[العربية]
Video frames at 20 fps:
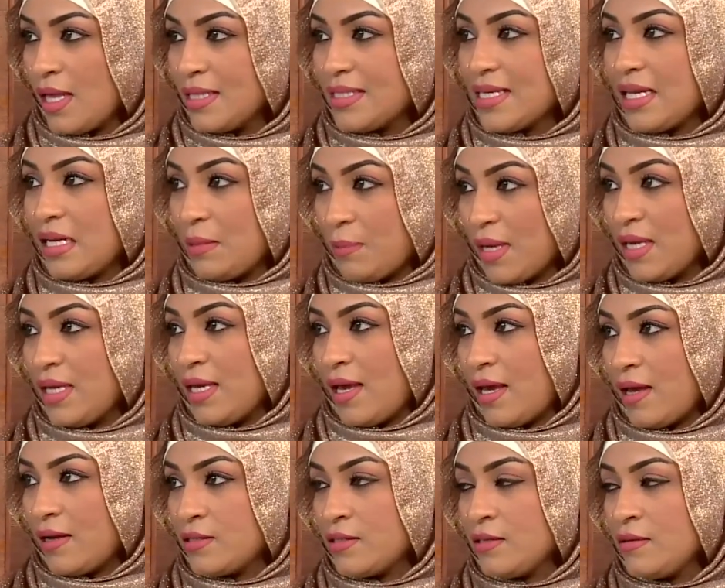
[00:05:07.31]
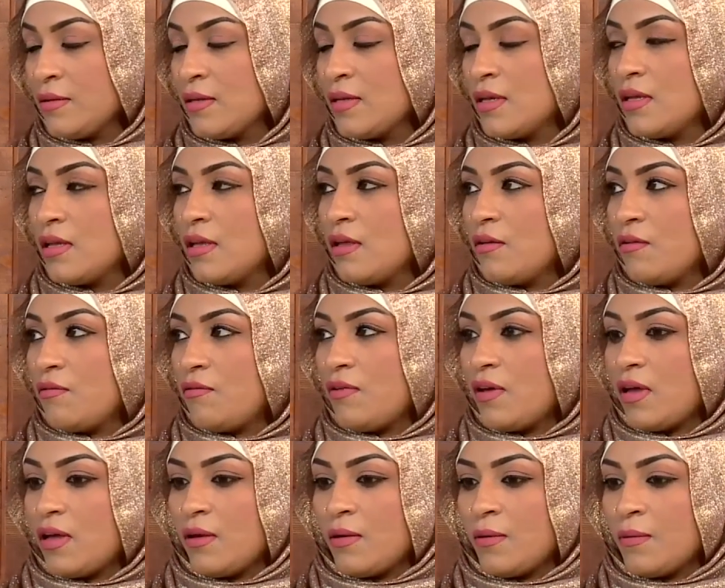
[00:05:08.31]
تخرب اي حاجه صح
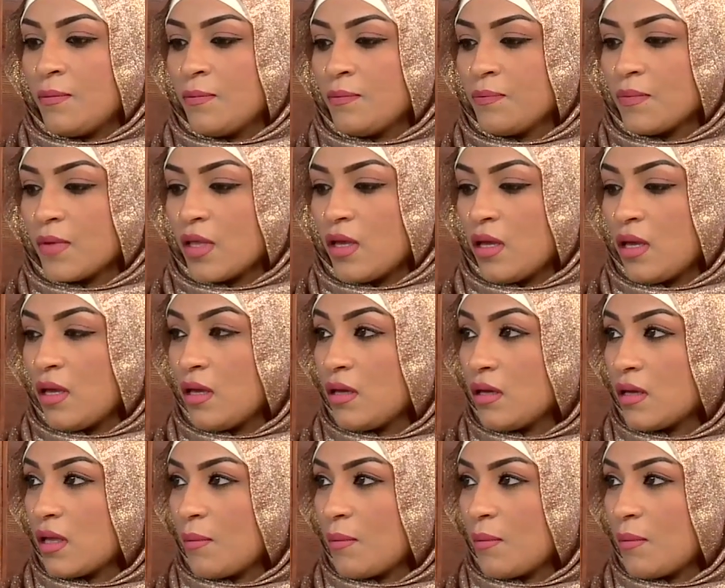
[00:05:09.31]
آه،